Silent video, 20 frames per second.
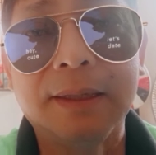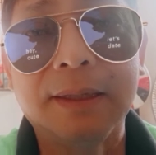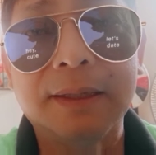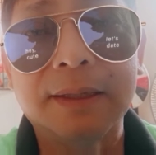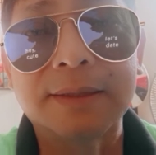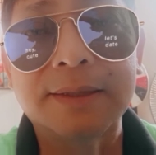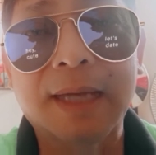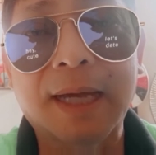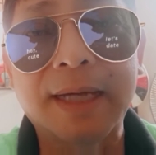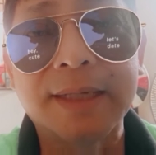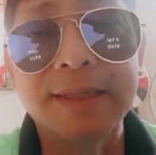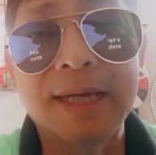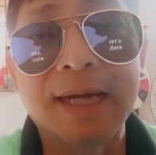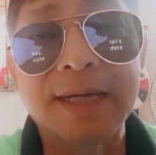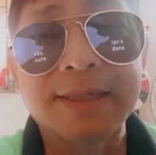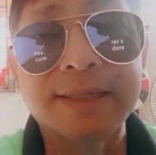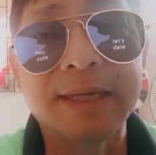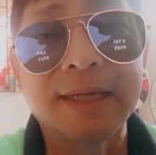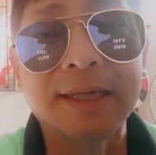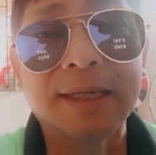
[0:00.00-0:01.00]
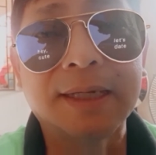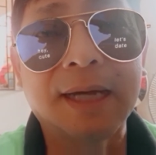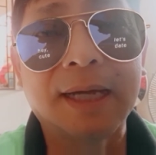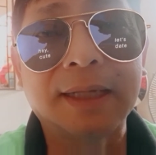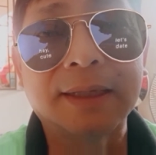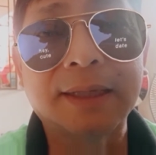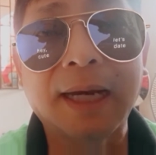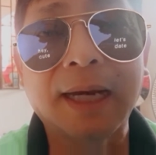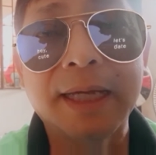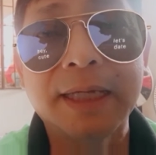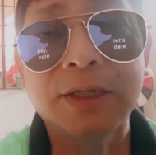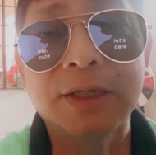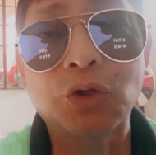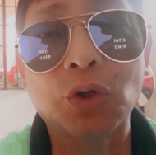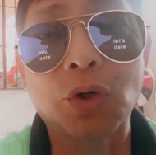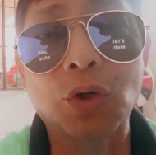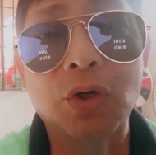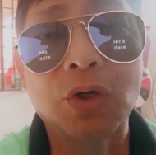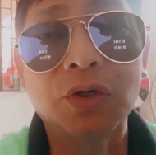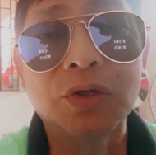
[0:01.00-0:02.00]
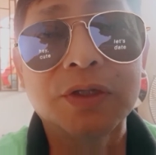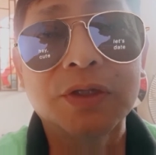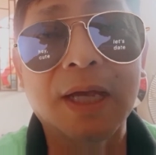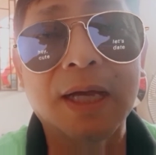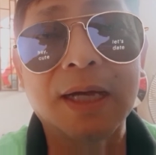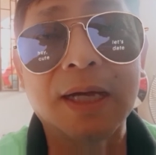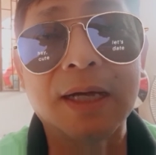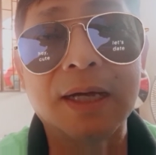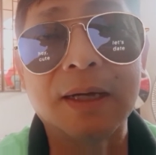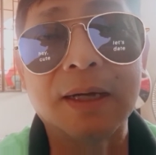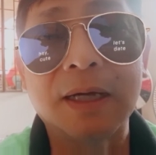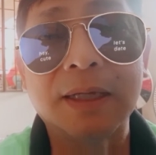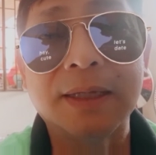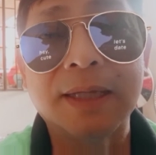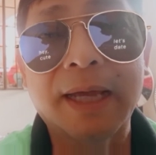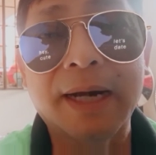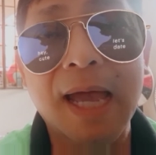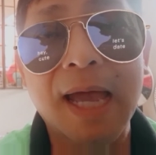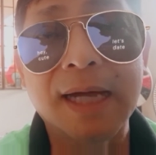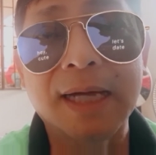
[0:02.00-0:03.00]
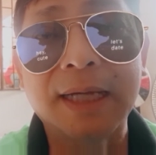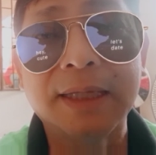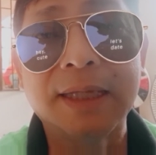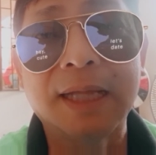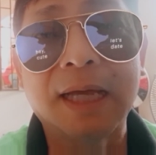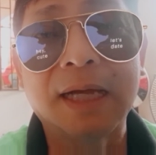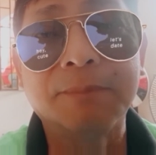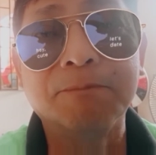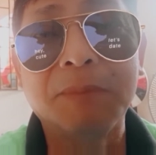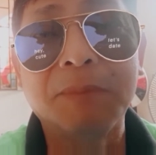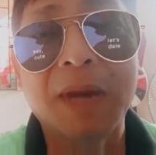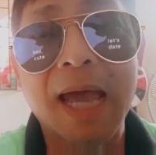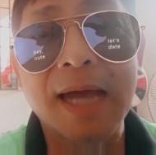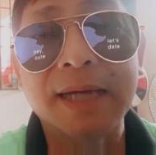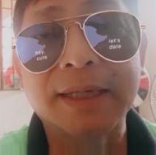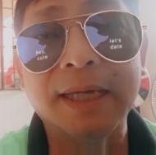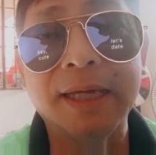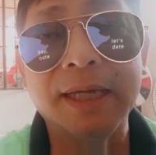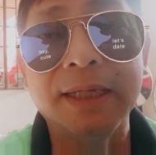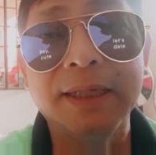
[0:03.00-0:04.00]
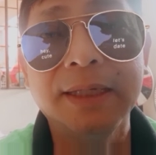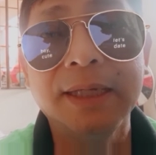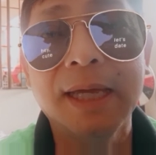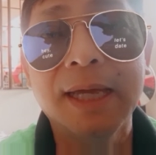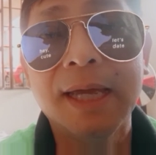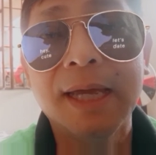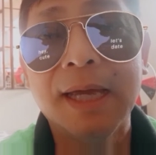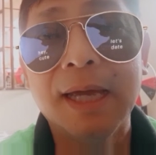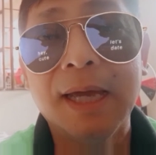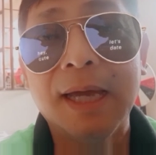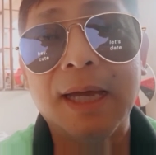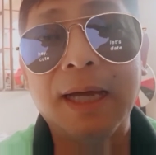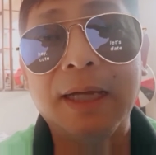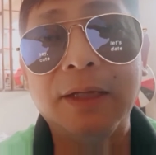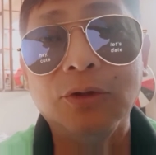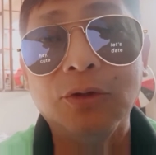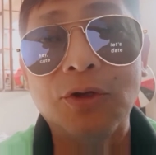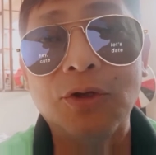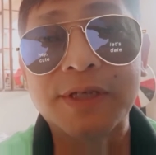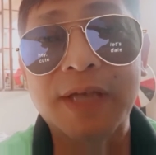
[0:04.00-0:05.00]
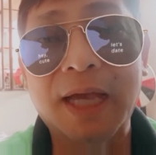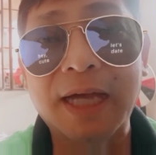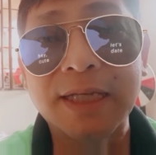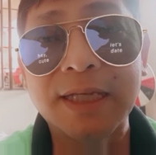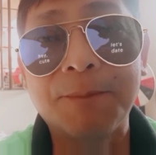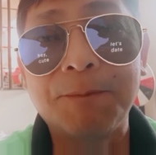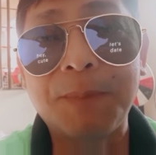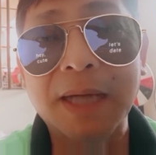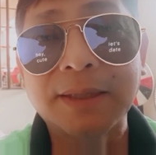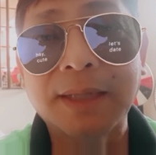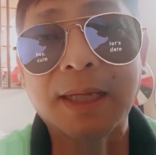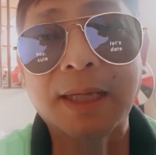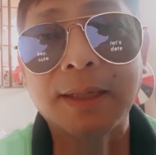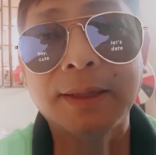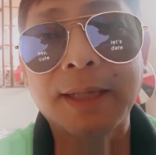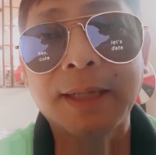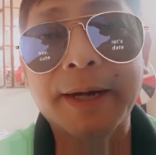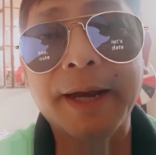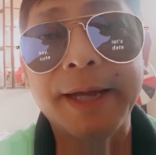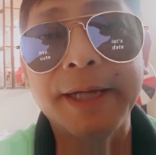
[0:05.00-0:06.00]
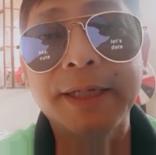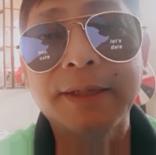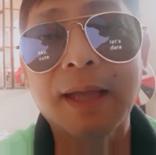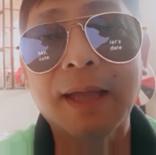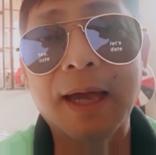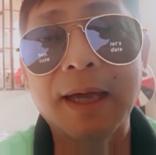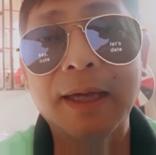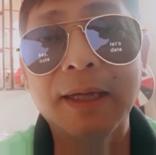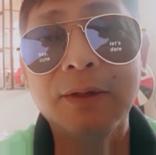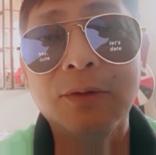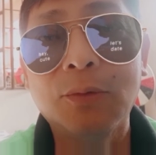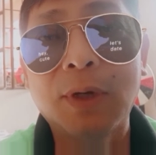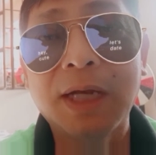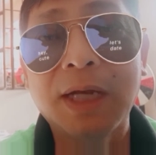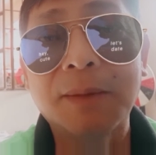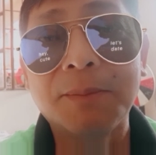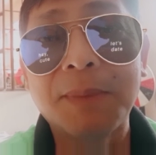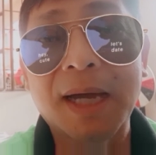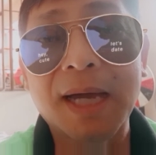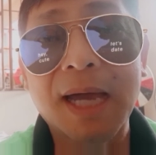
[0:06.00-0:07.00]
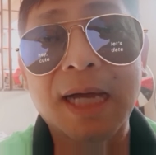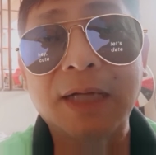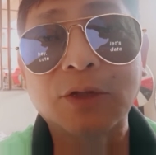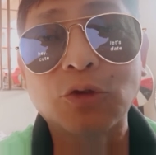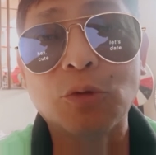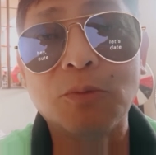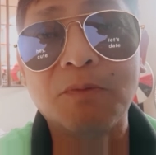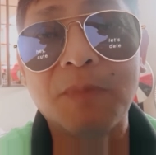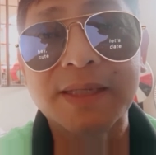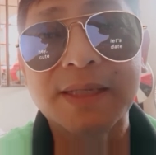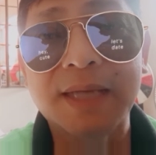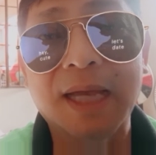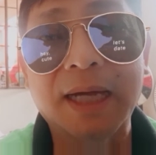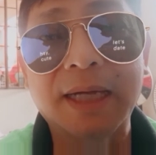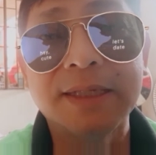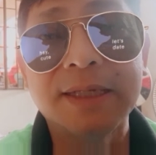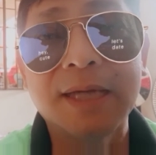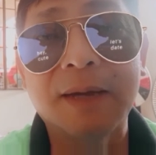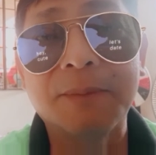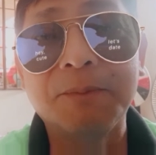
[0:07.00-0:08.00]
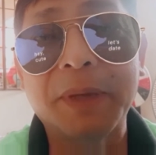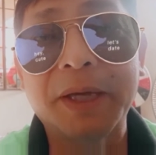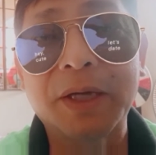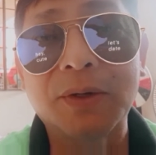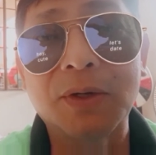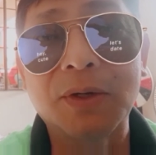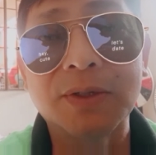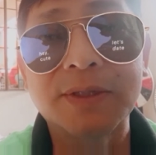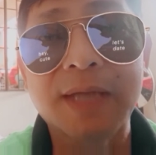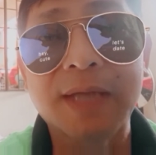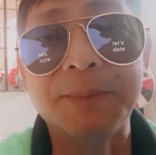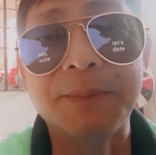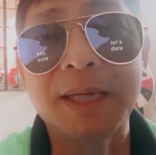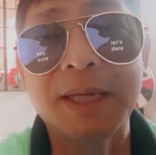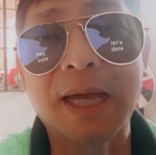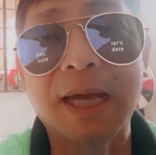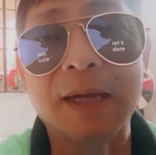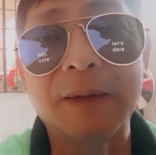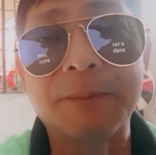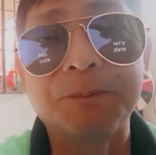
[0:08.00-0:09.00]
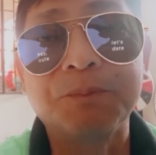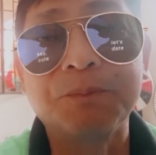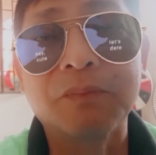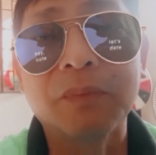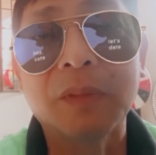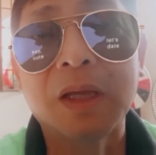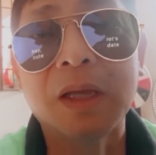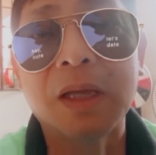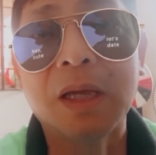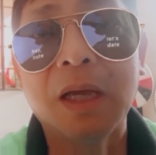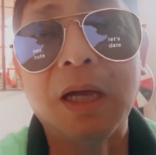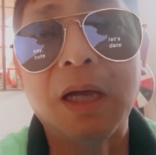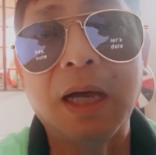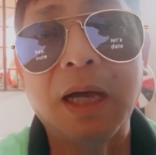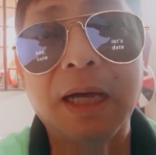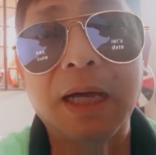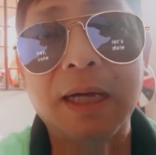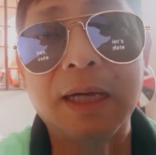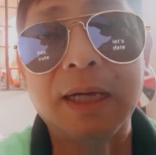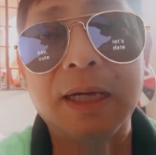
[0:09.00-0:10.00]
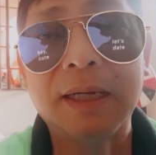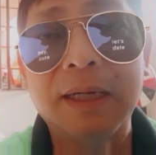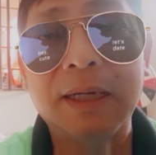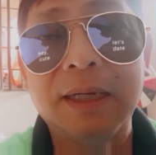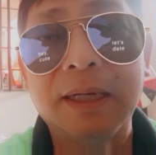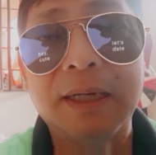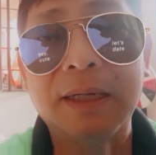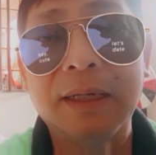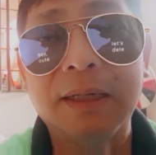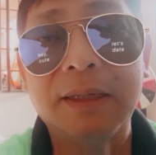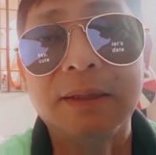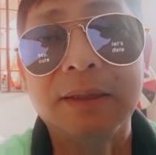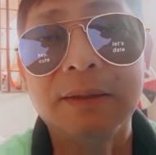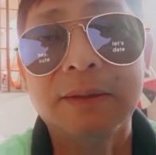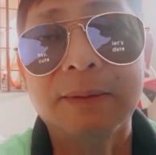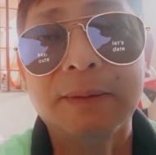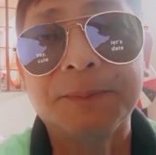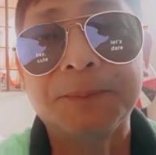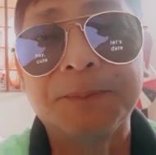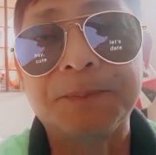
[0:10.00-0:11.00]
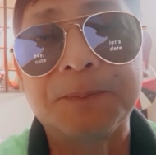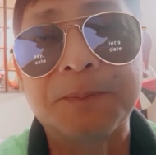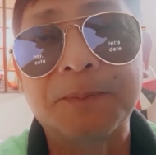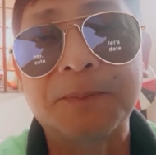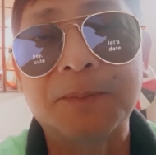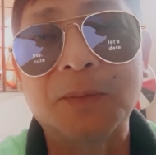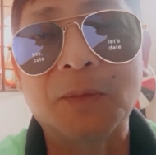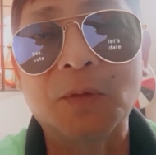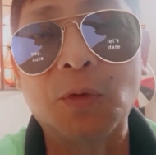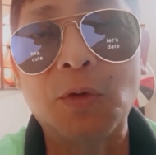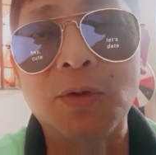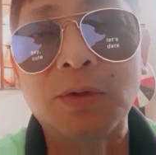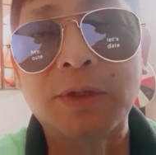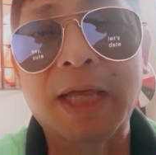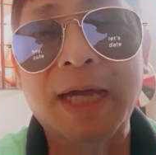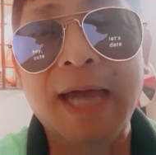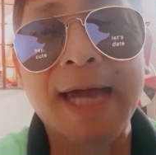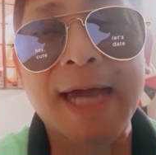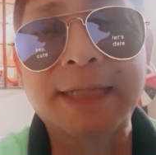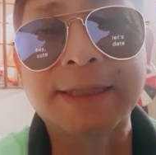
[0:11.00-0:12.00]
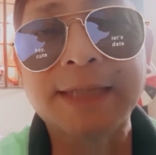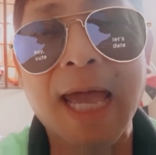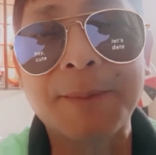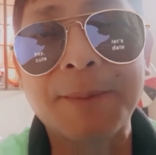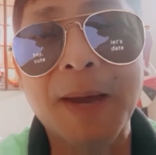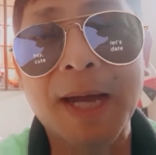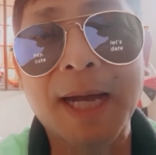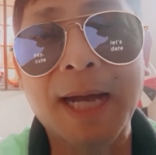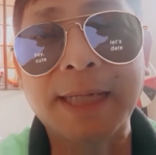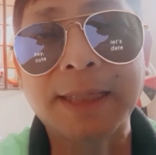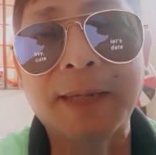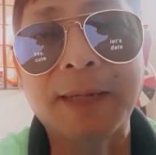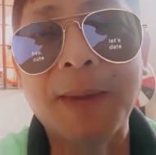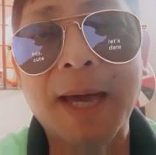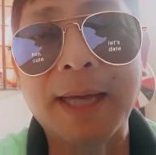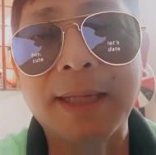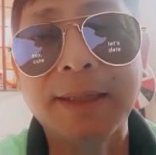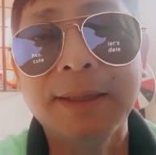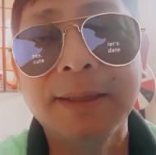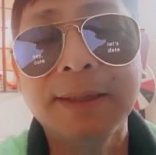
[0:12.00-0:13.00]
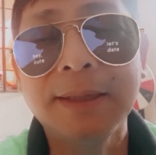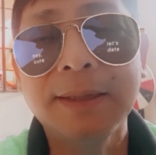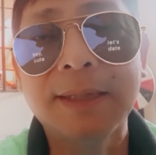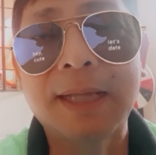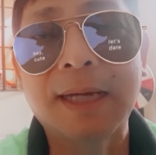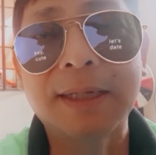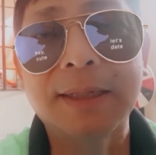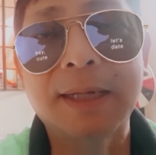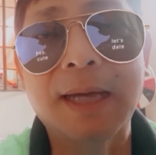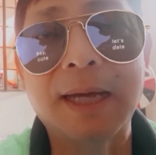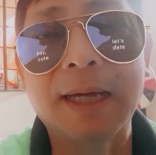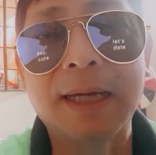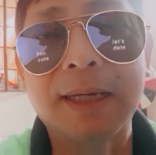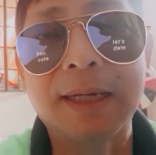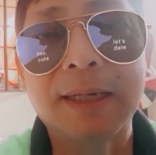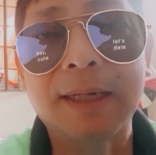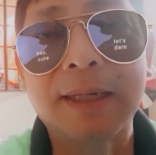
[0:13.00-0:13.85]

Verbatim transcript: sa kanya kasing uh, talento sa larangan ng vlogging, doon sa kanyang pag-narrate ay walang makakatumba sa kanya. Pero sabi nga, uh, kung nakakatapak ka naman ng uh,